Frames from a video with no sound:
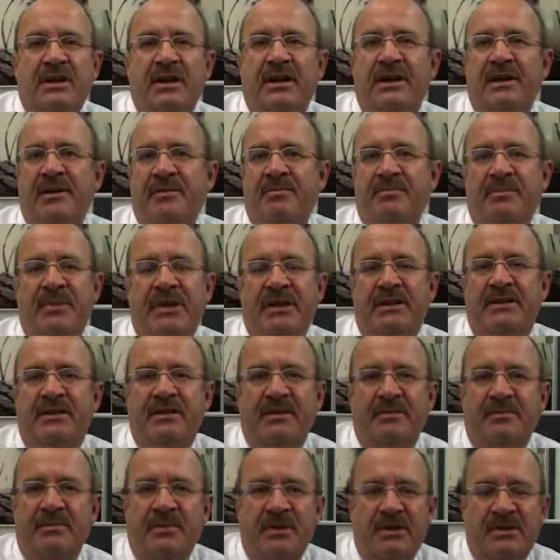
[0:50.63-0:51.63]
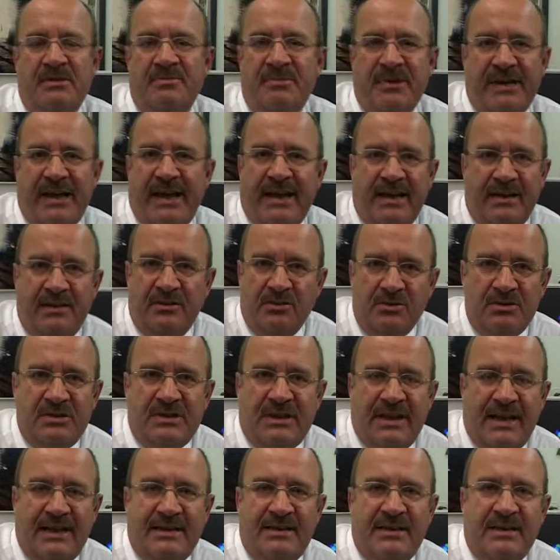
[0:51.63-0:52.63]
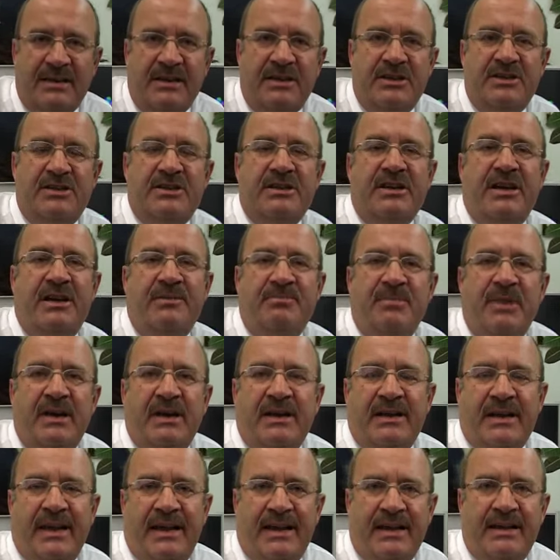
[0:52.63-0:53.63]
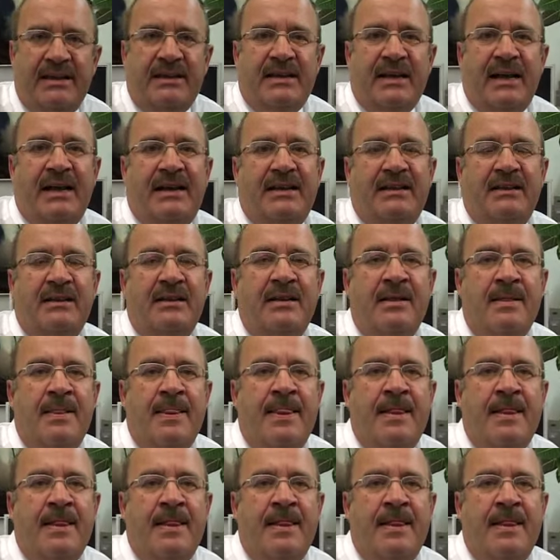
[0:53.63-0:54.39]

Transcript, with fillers: äh, mit, dass man gegen Ausländer ist. Im Gegenteil.